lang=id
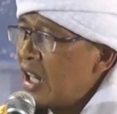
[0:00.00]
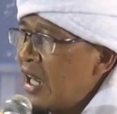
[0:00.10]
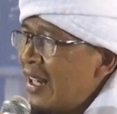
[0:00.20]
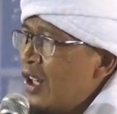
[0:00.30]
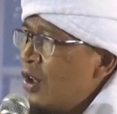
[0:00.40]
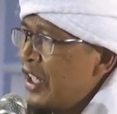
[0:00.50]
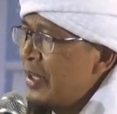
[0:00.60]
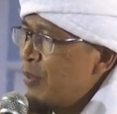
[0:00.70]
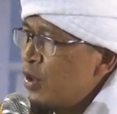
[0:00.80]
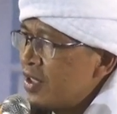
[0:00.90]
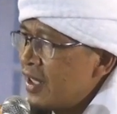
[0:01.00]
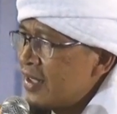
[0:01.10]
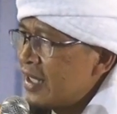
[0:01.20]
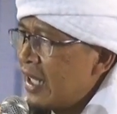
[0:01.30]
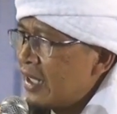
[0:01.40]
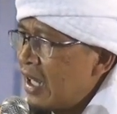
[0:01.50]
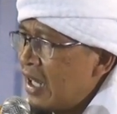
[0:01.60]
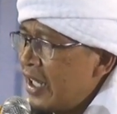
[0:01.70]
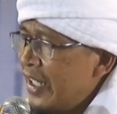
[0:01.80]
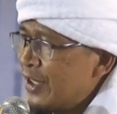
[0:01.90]
kalau ibu
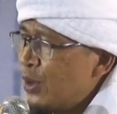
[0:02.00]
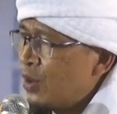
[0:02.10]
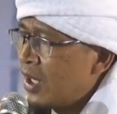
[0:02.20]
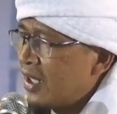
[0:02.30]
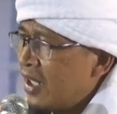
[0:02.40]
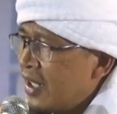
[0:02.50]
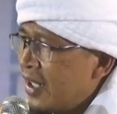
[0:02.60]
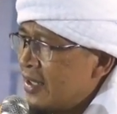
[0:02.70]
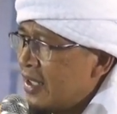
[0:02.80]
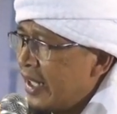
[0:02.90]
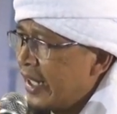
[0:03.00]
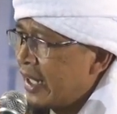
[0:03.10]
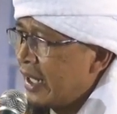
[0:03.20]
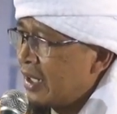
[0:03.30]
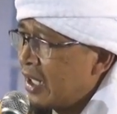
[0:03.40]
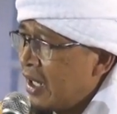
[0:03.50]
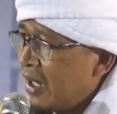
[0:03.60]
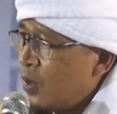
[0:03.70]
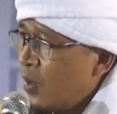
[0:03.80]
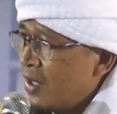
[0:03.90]
sengsara itu karena kejelekan
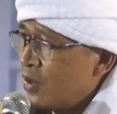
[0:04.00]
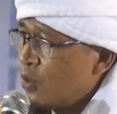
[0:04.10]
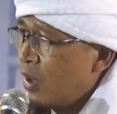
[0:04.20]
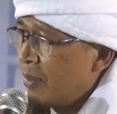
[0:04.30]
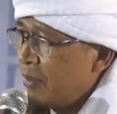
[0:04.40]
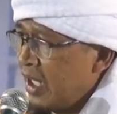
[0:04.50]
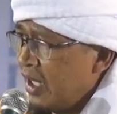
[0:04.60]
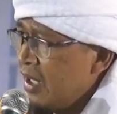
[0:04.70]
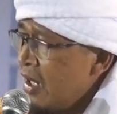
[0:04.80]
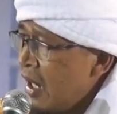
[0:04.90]
kelakuan suami